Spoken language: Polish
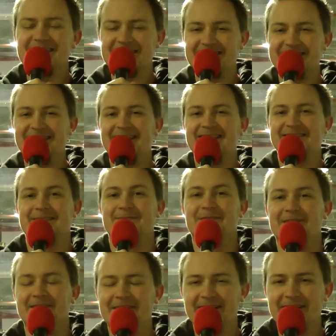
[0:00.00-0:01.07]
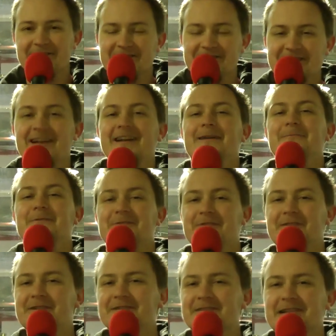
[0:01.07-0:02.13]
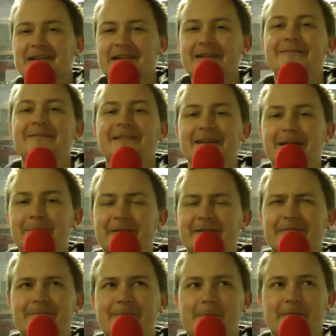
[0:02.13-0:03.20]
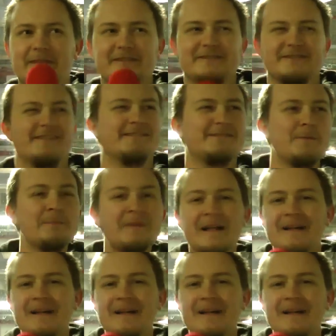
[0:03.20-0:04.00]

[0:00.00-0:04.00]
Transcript: Cześć, ja jestem Dark Archon, za kamerą Kizak i witamy jeszcze raz.